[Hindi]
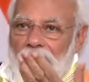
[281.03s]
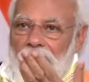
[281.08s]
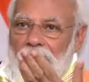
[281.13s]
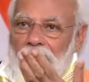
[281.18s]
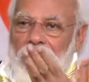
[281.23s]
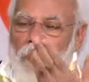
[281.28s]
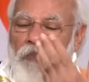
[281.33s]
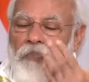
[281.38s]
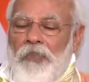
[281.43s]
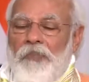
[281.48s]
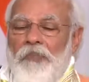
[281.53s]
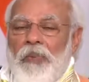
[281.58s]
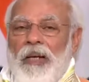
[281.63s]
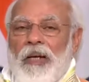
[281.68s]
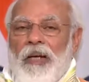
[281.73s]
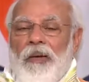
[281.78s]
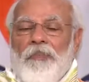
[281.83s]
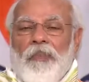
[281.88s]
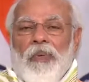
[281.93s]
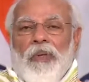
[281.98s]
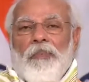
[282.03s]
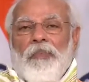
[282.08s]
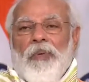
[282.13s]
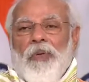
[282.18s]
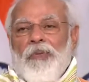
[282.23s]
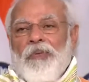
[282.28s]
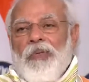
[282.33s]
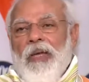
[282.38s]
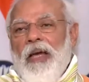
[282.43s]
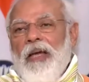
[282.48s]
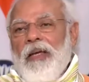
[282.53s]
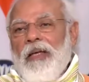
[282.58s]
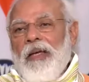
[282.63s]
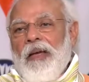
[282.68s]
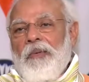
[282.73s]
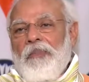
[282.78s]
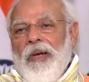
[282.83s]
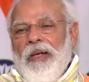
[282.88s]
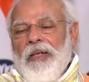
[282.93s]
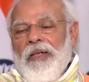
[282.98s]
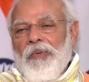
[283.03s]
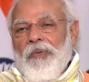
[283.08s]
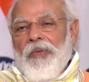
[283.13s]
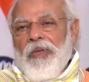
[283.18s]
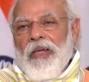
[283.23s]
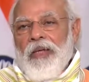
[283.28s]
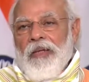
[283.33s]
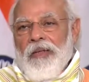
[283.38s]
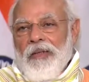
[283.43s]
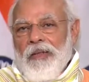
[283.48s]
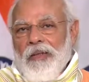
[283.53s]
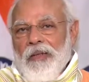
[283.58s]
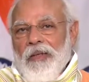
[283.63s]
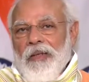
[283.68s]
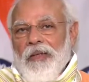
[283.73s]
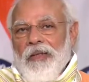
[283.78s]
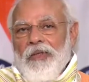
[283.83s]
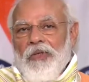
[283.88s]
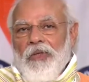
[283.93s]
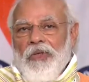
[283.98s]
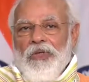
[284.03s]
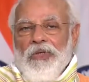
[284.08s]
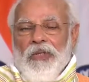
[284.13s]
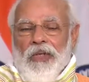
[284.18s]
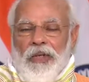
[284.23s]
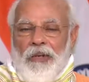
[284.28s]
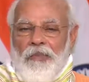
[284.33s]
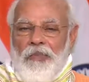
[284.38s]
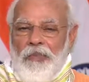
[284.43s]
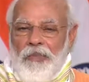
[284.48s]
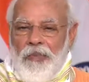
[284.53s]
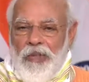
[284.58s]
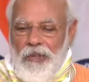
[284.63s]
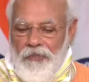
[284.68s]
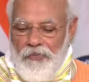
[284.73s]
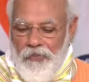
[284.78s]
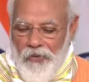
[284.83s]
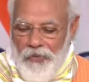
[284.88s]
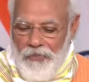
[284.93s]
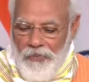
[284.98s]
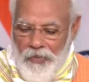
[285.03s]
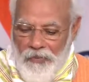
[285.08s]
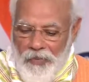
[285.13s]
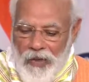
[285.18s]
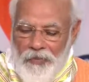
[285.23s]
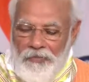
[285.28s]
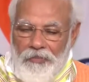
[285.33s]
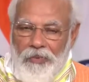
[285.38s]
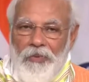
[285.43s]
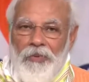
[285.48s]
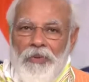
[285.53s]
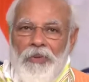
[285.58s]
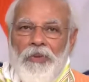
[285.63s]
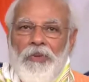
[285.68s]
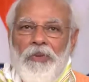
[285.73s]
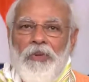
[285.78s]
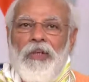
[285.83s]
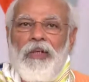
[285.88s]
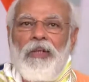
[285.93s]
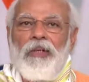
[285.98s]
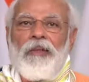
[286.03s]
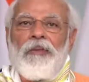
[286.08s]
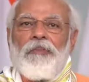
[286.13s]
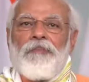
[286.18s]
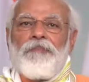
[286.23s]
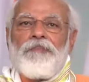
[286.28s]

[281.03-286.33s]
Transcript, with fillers: मुझे पक्का भरोसा है कि यहां बैठे होंगे जिनसे कभी मेरी फोन पे बात भी हुई होगी